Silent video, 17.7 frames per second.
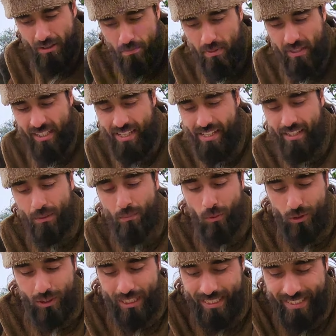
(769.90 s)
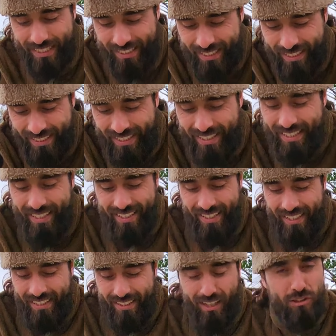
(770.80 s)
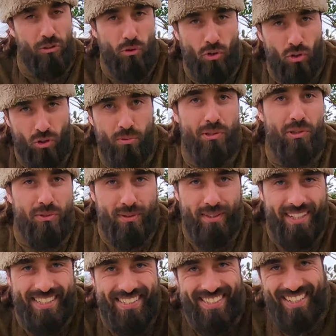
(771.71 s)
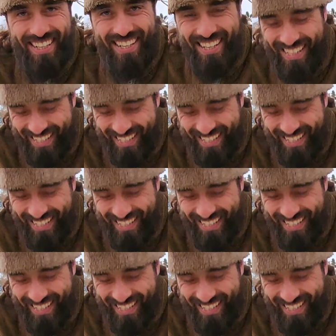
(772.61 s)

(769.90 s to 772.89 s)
bir ilkim olacak. Gastronomi dünyasına.